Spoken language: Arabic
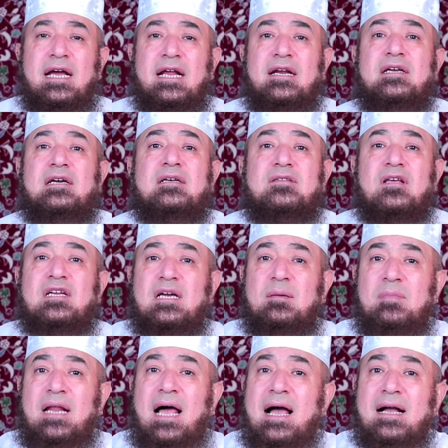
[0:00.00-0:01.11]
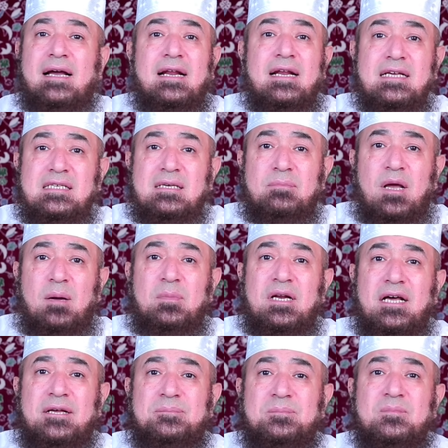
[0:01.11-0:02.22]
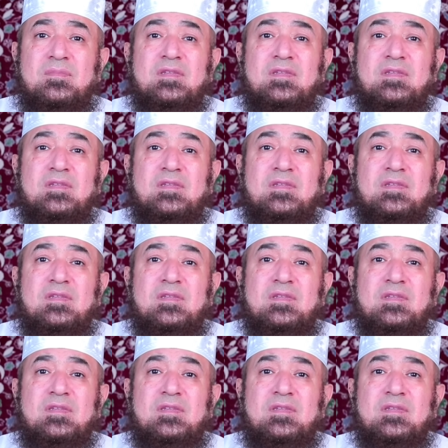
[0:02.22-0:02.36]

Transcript: اللي يقدر يعمل حاجة لازم يعملها